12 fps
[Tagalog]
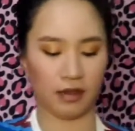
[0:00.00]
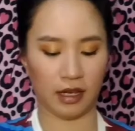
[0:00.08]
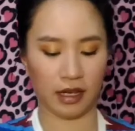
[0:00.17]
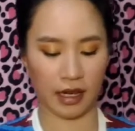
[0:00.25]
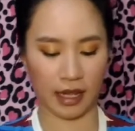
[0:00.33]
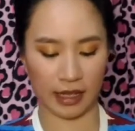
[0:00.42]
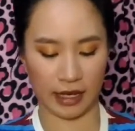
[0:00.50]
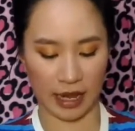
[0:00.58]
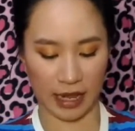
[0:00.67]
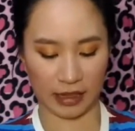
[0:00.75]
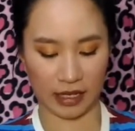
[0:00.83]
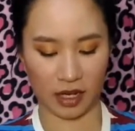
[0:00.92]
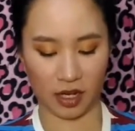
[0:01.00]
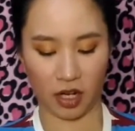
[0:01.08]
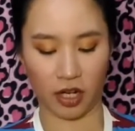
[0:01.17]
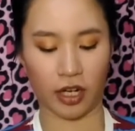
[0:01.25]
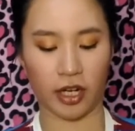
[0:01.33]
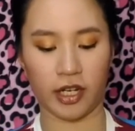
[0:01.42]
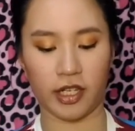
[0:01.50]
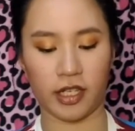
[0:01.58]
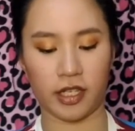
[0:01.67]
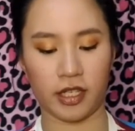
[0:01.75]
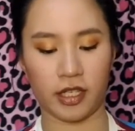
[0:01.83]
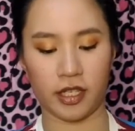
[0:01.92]
Tignan natin lahat ng colors
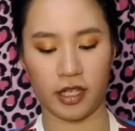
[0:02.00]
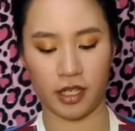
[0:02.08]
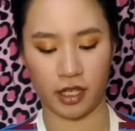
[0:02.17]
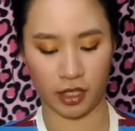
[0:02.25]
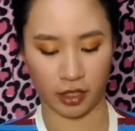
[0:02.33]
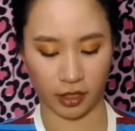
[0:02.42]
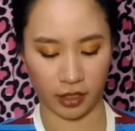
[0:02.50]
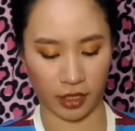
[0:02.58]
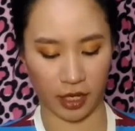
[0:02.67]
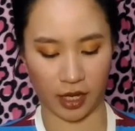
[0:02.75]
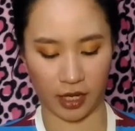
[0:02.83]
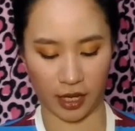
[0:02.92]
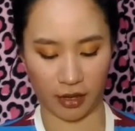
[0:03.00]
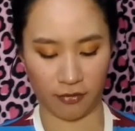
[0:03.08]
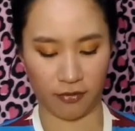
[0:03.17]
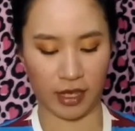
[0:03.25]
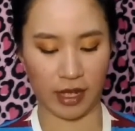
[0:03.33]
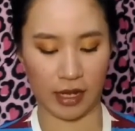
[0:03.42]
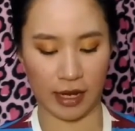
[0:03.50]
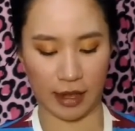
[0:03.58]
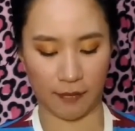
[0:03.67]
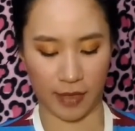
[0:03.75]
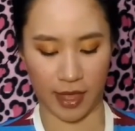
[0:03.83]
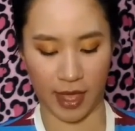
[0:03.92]
na na-avail
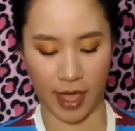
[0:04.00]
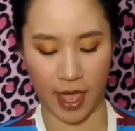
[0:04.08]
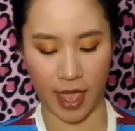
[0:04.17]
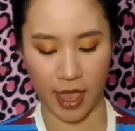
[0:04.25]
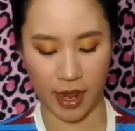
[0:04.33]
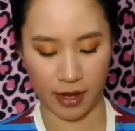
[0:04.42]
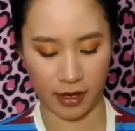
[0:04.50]
namin.